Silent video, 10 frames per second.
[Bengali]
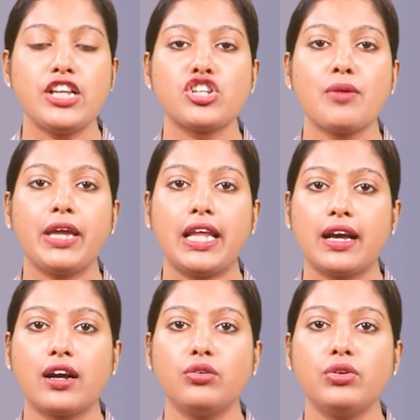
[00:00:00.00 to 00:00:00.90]
এইসব
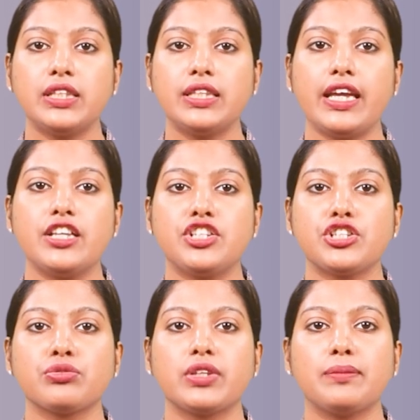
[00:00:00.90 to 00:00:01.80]
এলাকাগুলি দিয়ে
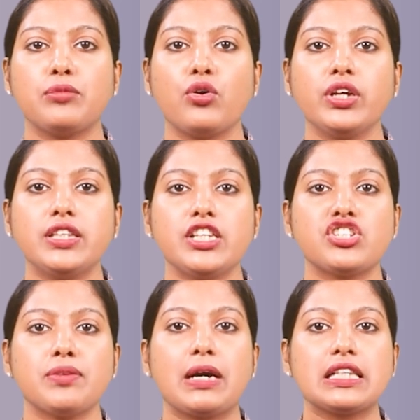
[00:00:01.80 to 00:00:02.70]
শিশুদের
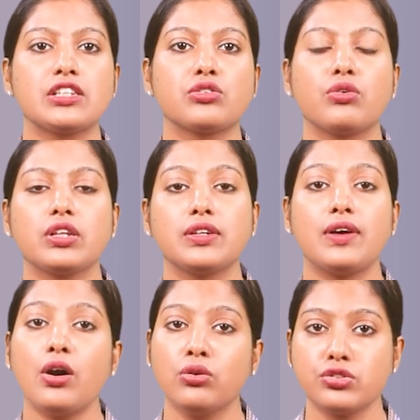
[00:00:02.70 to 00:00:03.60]
বহির্দেশে পাচার করে
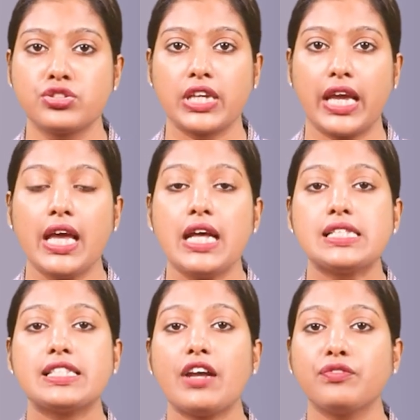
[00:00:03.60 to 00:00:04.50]
দেওয়া হচ্ছে
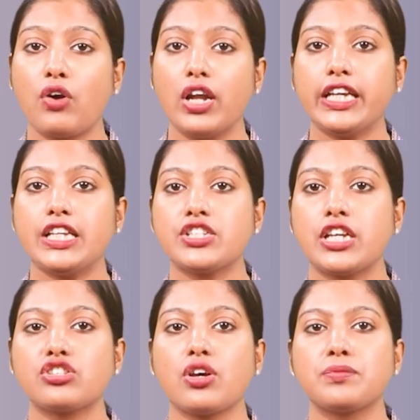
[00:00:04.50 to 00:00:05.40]
যার ফলে
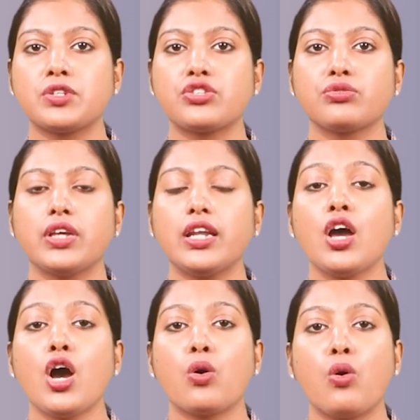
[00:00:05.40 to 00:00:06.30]
সেসব শিশুদের
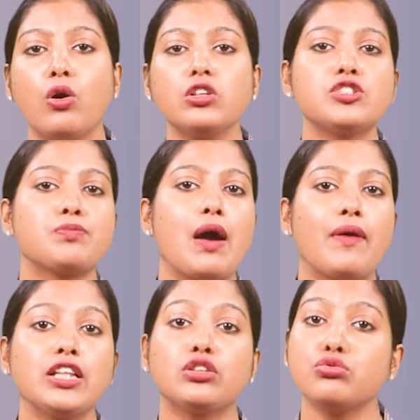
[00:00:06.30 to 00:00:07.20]
খোঁজ
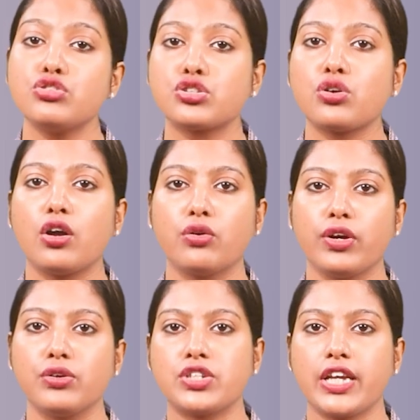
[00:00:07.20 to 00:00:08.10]
পাওয়া দুষ্কর
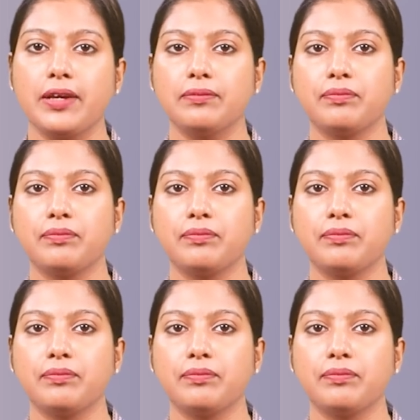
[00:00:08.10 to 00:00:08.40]
হয়ে ওঠে